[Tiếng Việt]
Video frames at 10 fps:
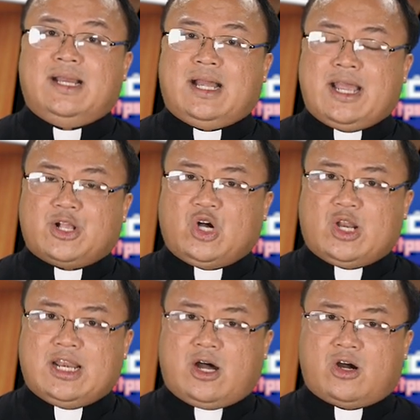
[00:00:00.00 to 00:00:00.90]
hay
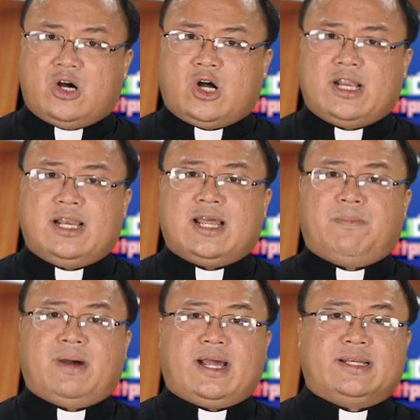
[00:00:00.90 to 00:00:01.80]
còn là gọi là
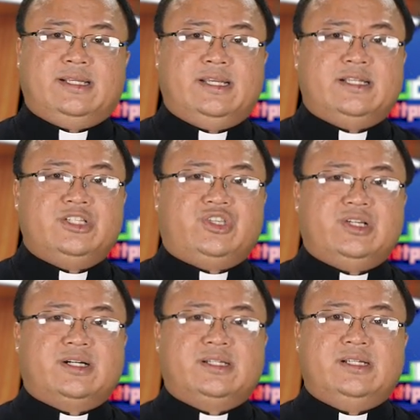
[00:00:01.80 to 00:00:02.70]
bản hiến
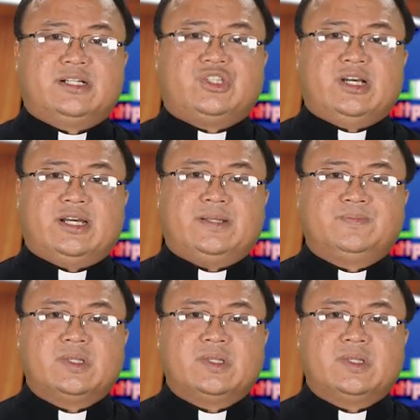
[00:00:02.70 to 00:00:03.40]
chương nước trời.